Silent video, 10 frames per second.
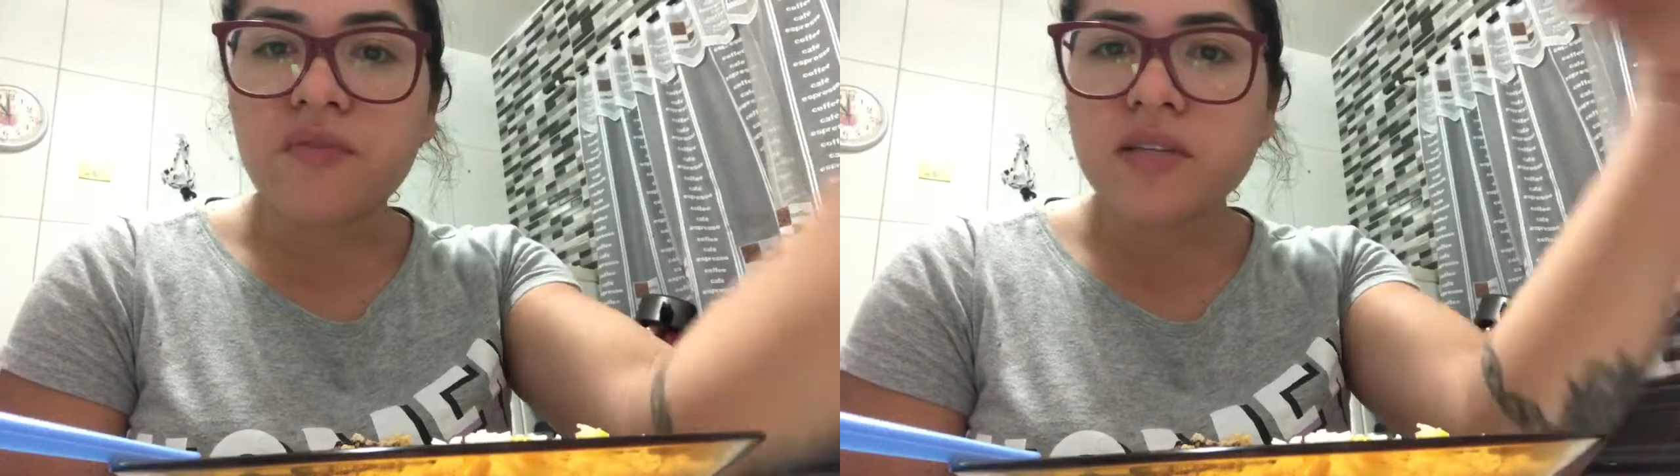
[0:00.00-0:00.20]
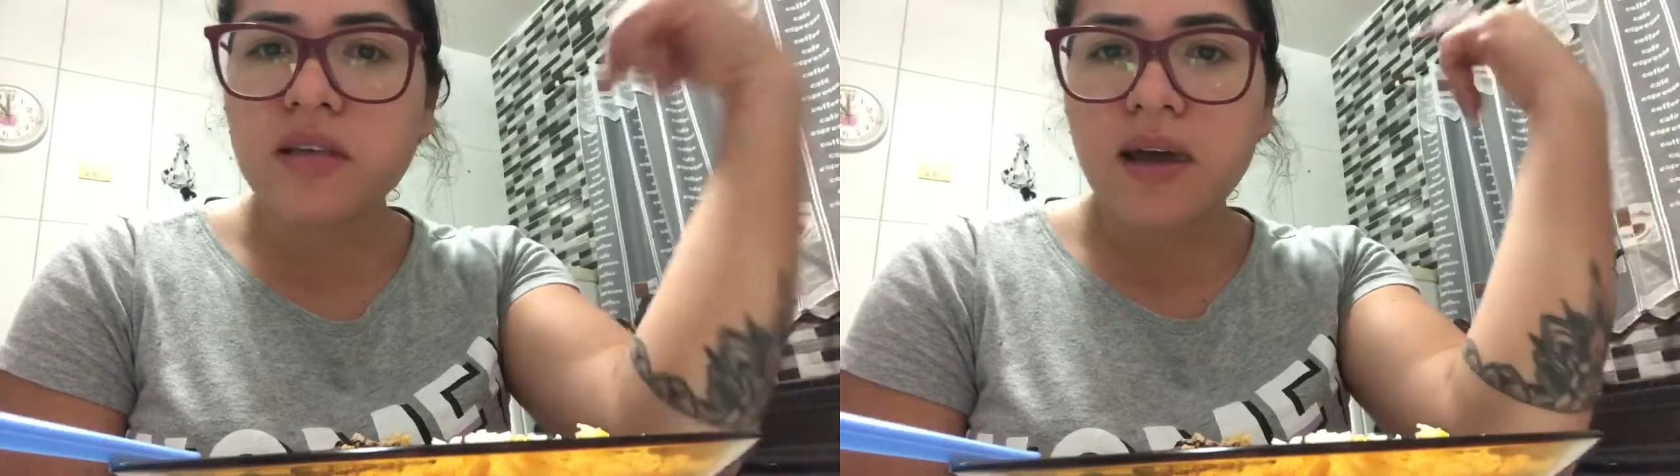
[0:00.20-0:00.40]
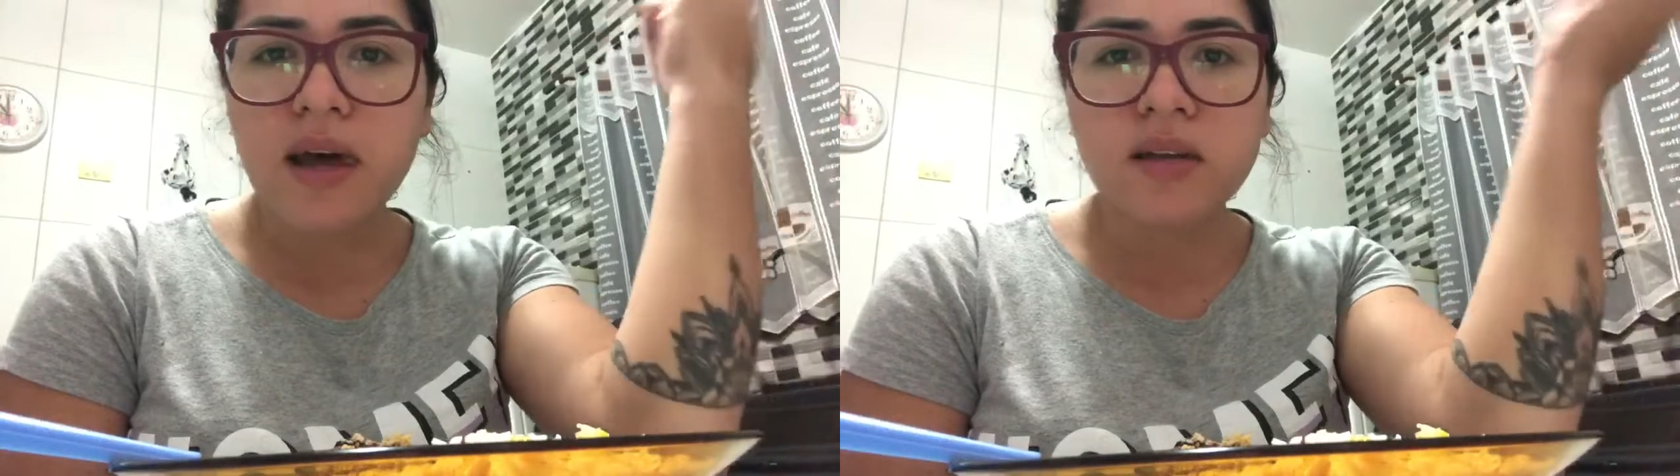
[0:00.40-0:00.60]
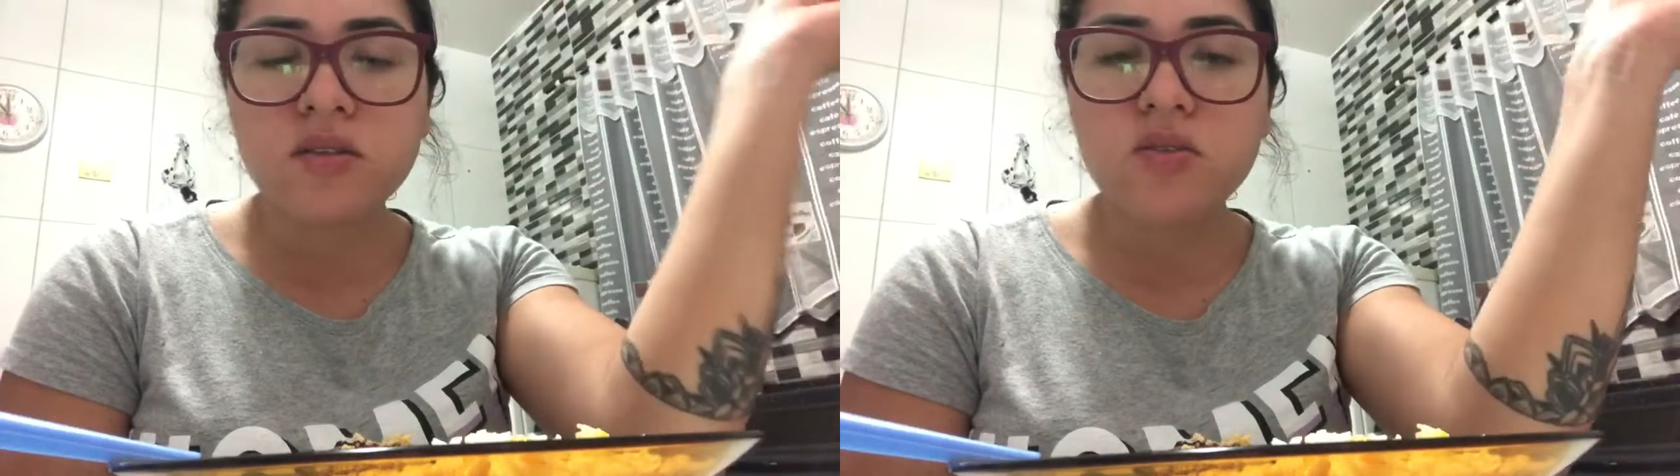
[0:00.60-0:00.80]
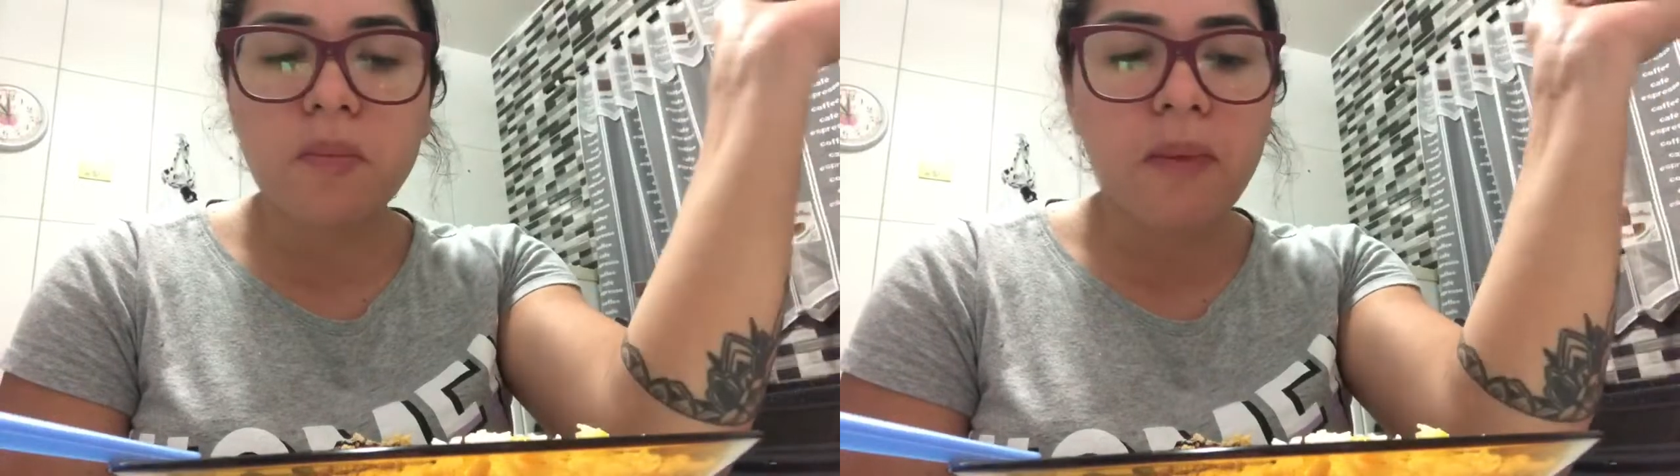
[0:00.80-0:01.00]
fiz a carne
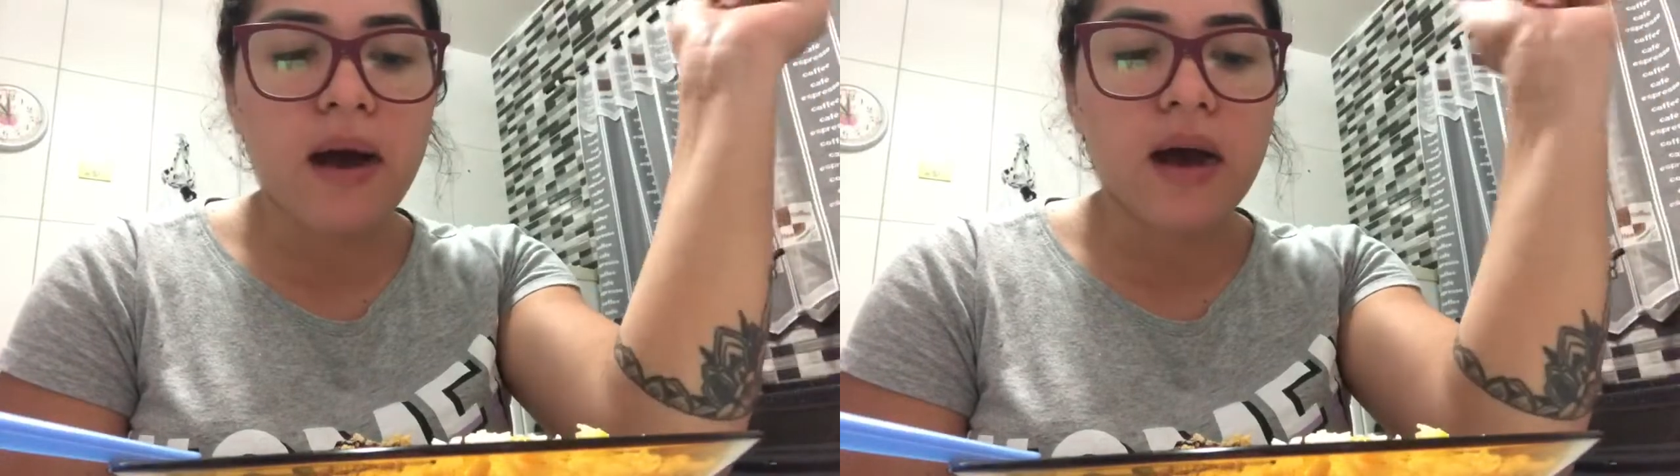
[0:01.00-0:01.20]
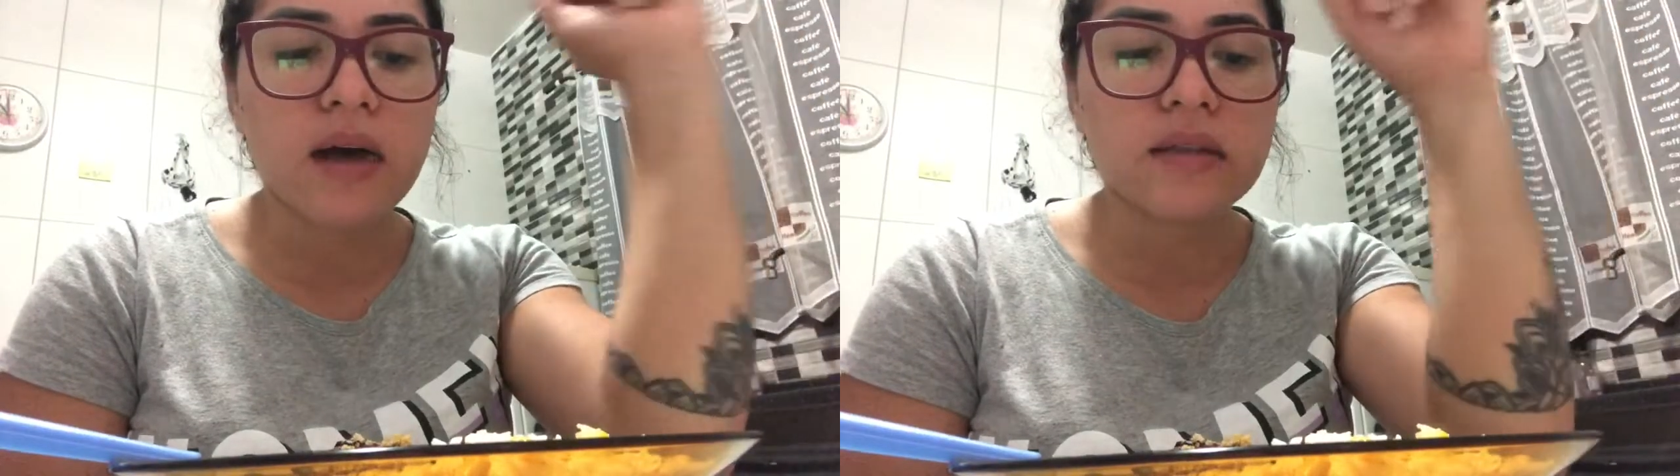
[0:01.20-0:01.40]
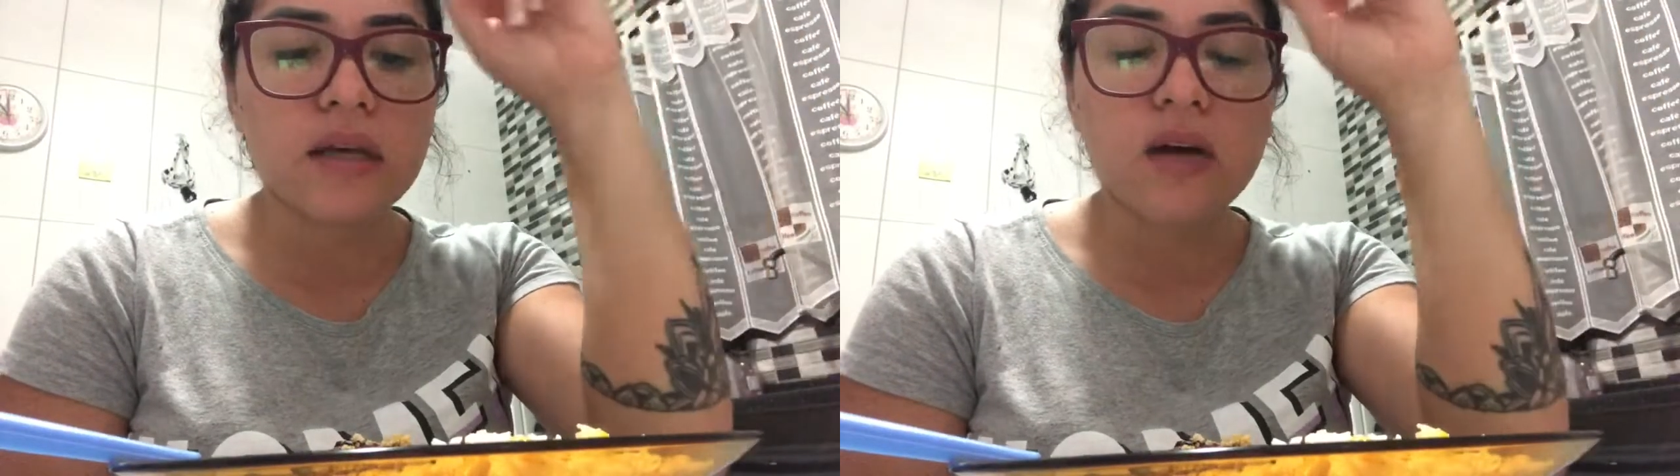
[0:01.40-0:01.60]
ensopada,